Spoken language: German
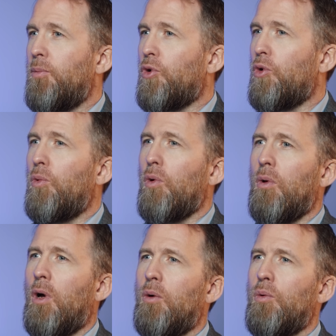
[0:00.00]
بكم
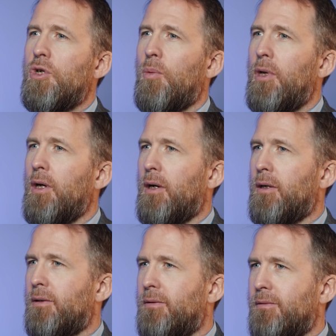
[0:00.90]
الله